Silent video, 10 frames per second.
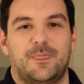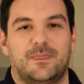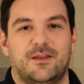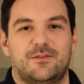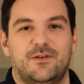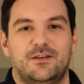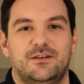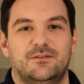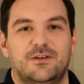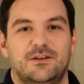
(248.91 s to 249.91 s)
Dass wenn
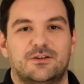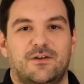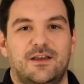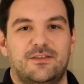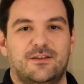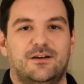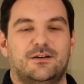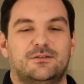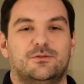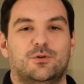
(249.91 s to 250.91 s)
die, wenn die
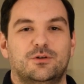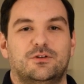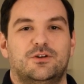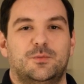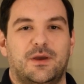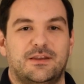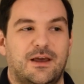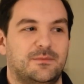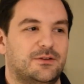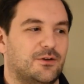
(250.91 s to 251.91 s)
Schweizer Hochdeutsch sprechen,
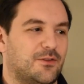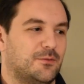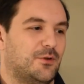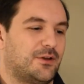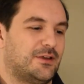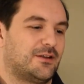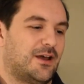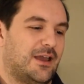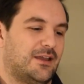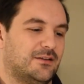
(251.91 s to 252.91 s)
haben die trotzdem noch ihren
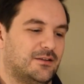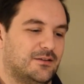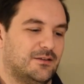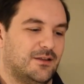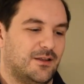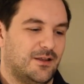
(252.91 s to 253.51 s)
eigenen,